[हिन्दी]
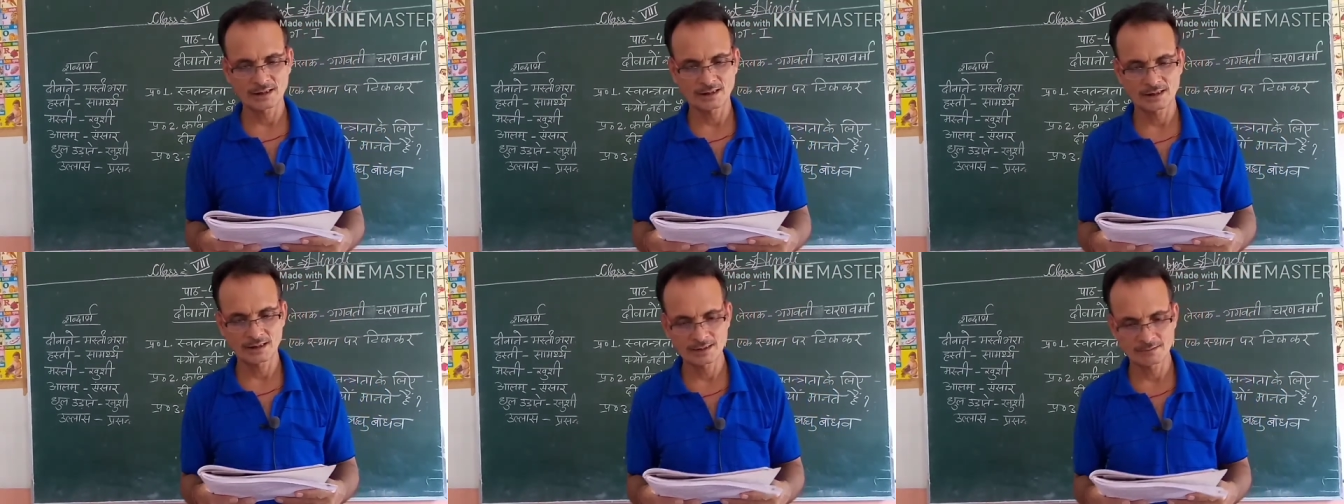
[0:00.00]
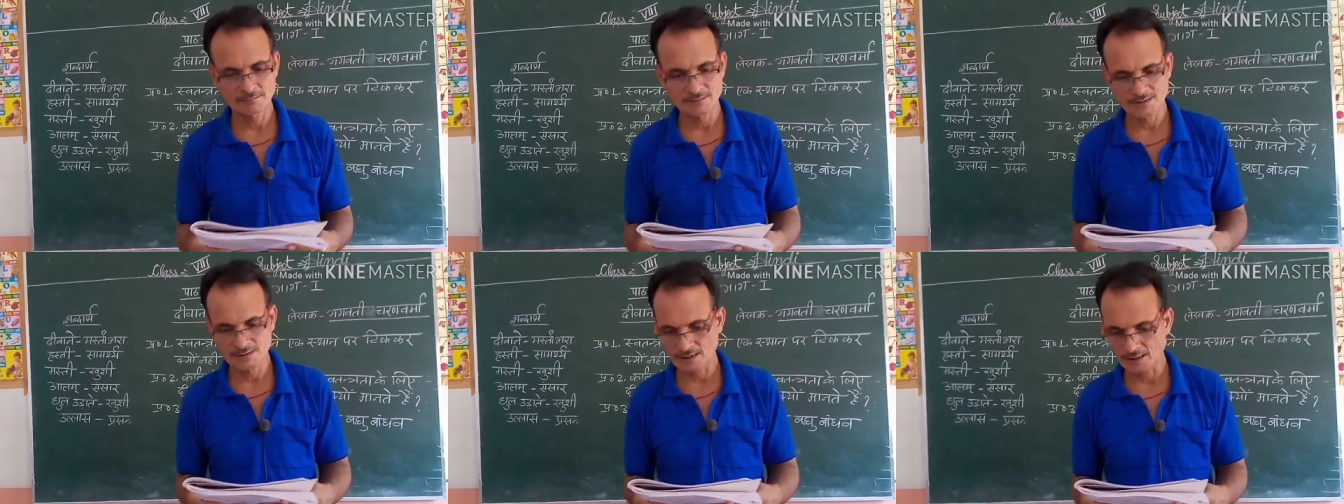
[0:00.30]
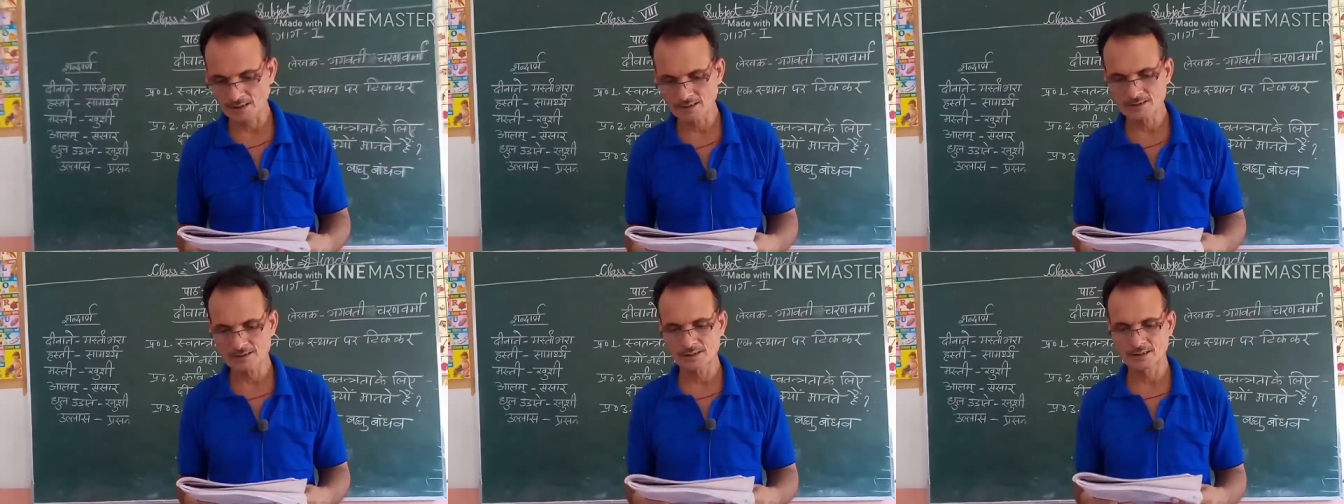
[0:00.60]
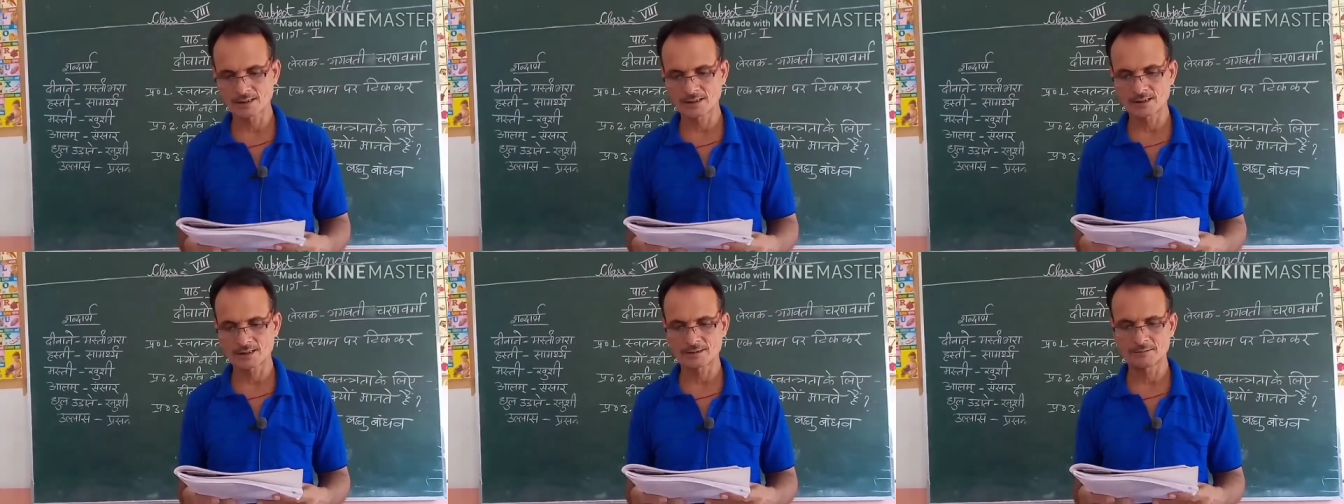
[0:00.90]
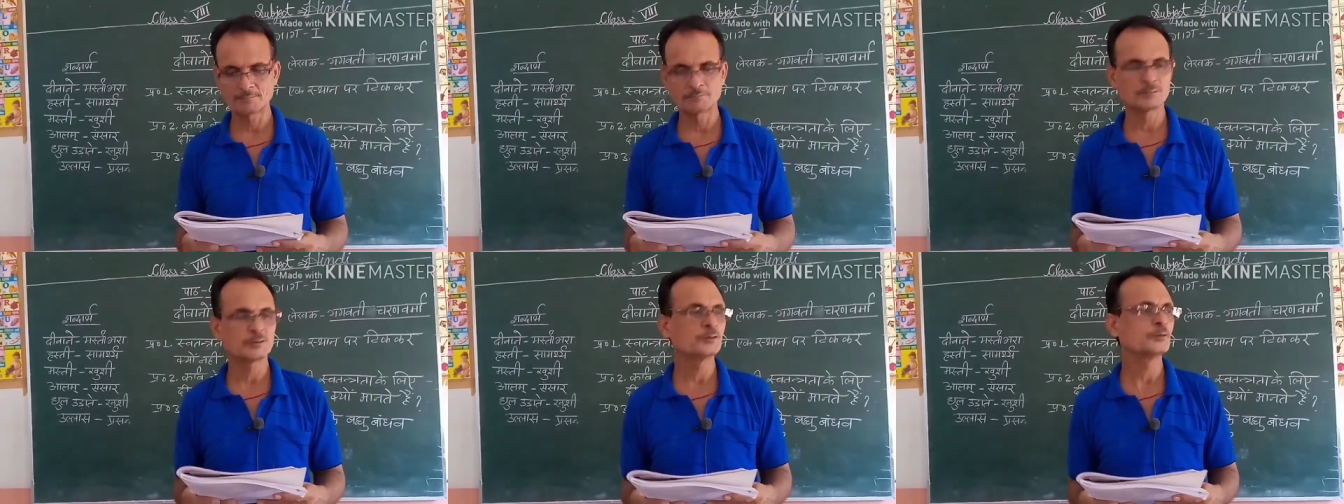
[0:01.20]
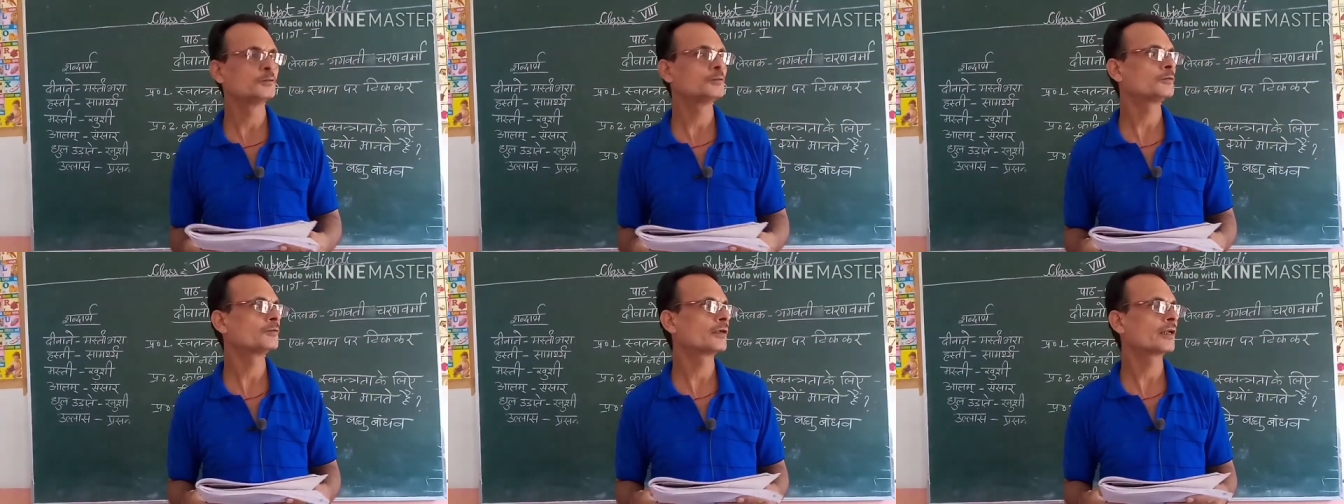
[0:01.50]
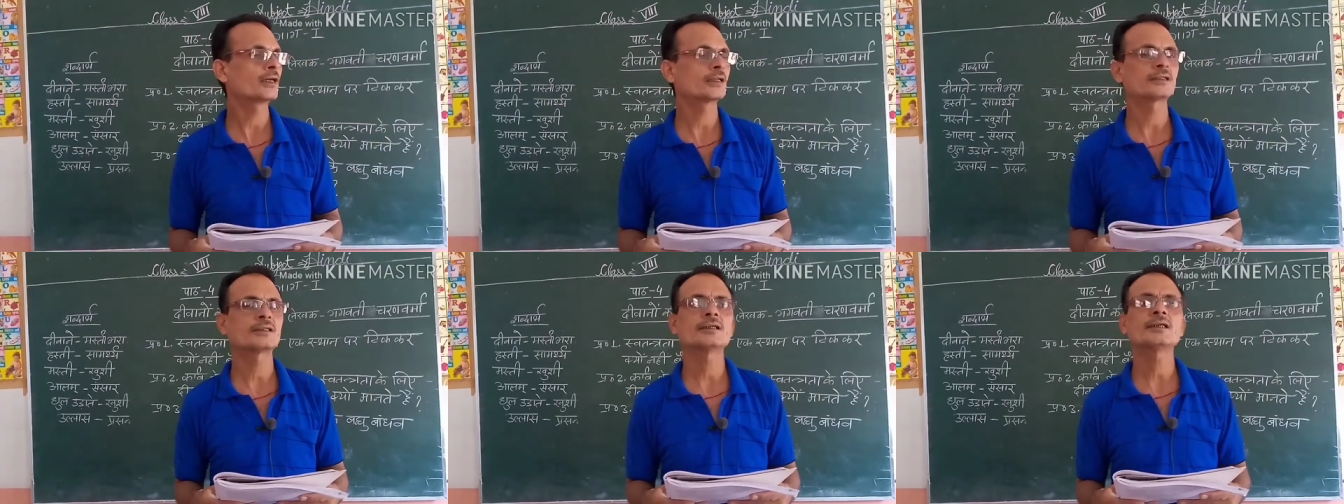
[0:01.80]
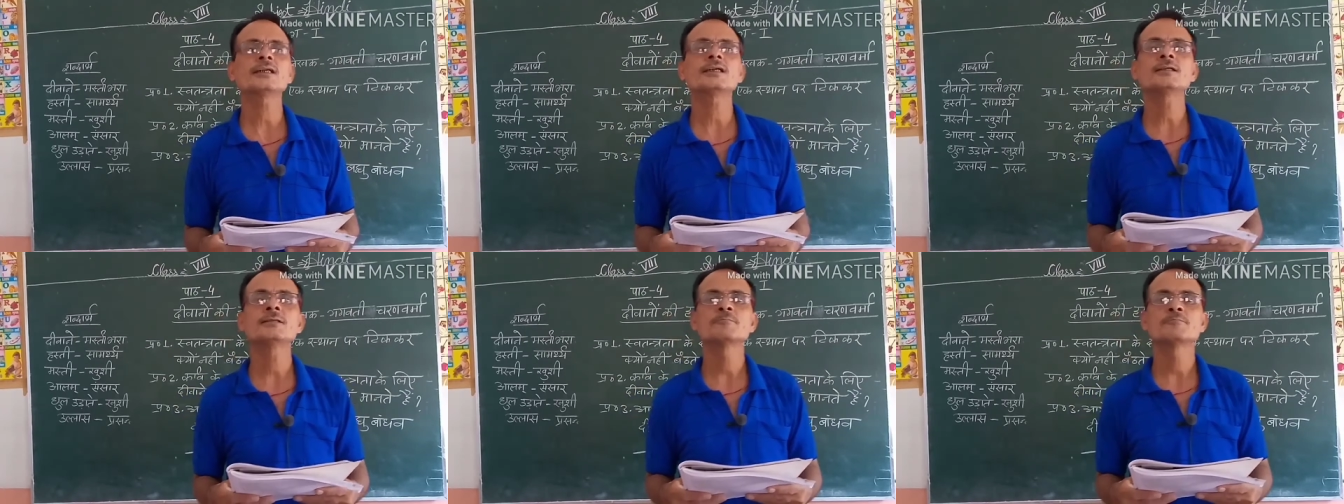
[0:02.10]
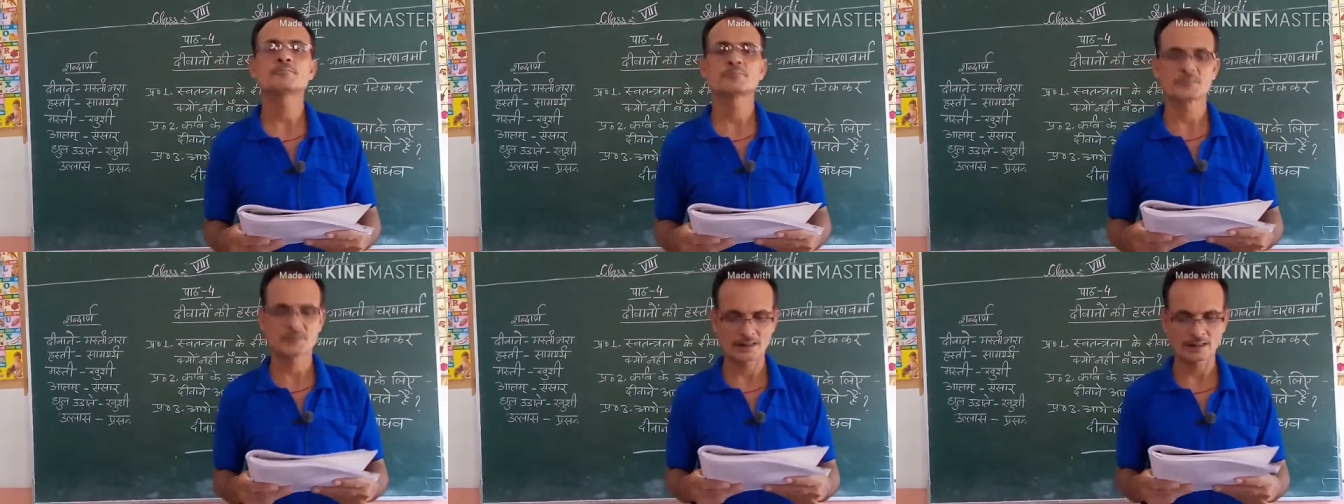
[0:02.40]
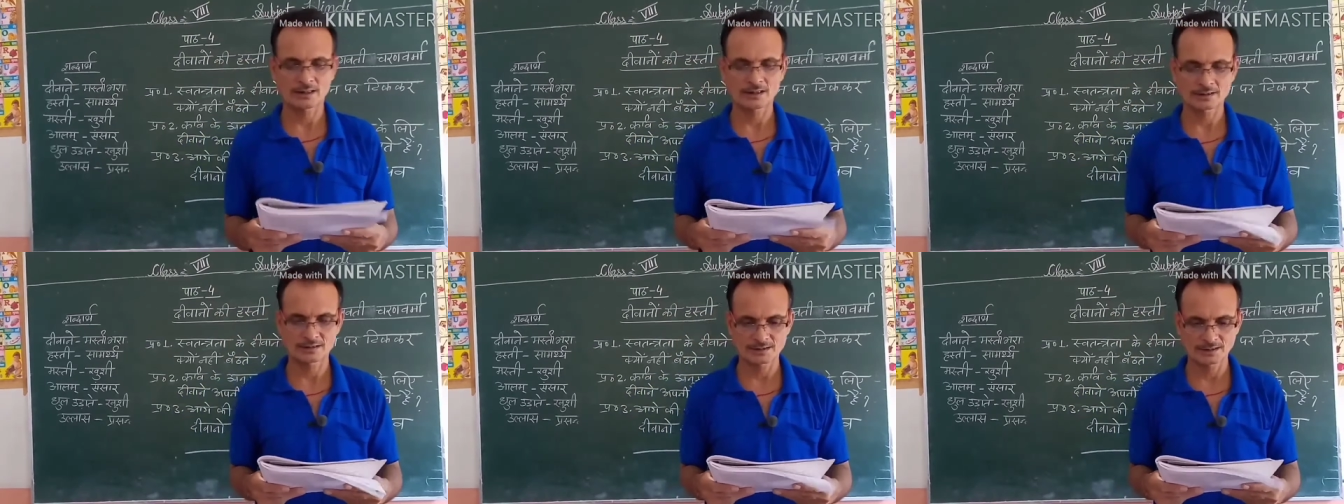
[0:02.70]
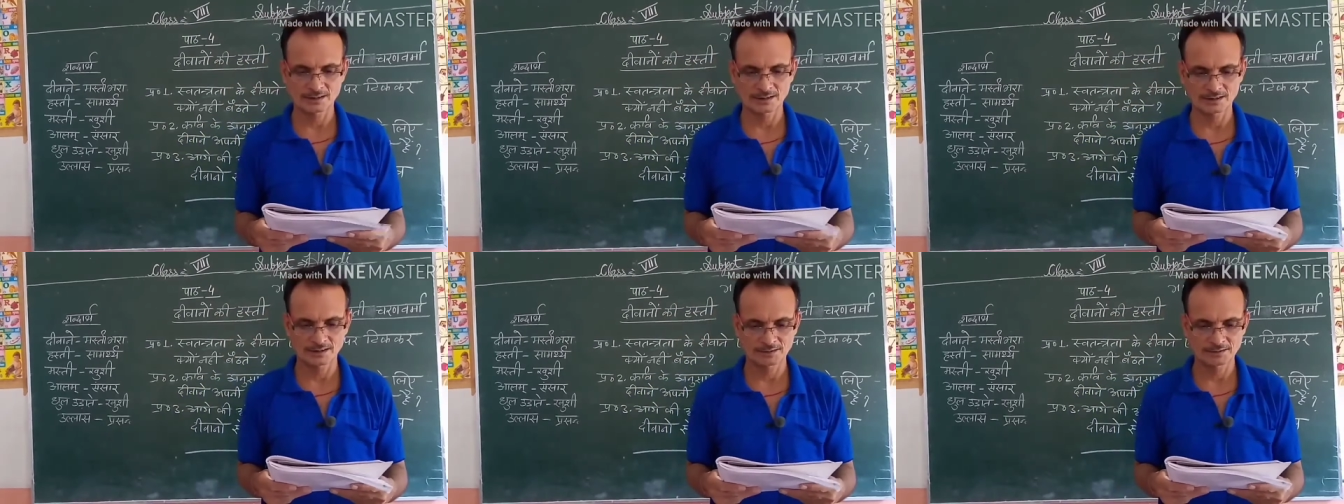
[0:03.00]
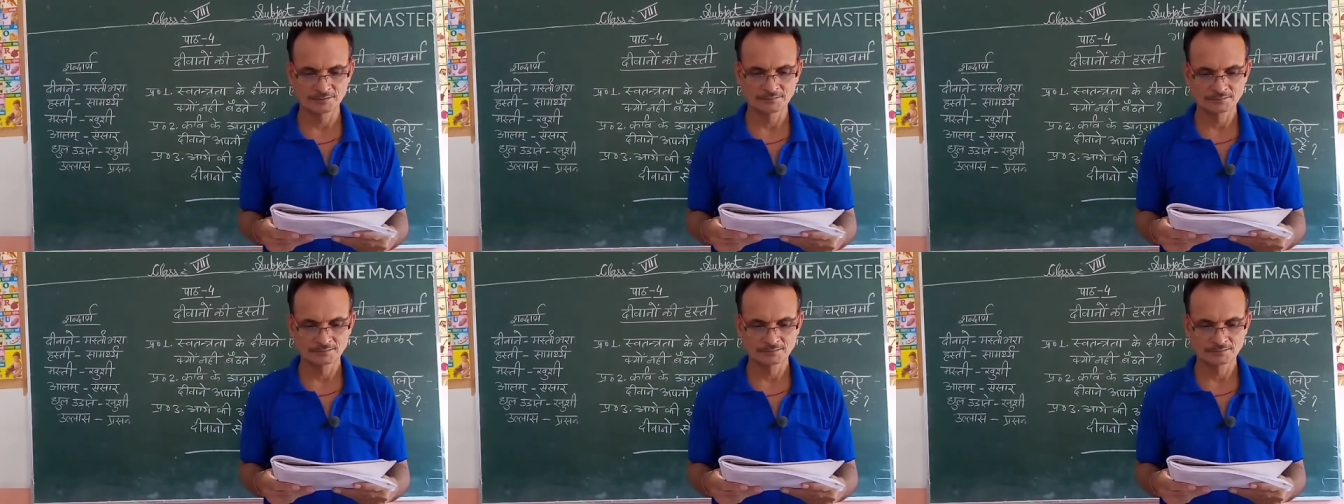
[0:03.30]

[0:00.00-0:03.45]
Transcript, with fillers: आलम साथ चला हम धूल उड़ाते जहाँ चले